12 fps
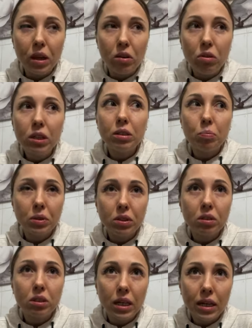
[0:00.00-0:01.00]
Вы это
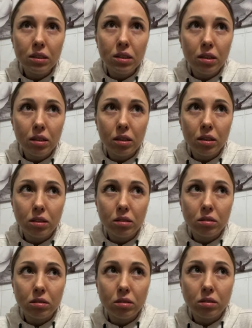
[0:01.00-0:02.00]
подсознательно
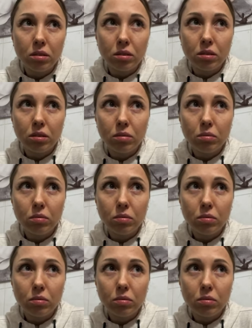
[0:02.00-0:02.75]
э,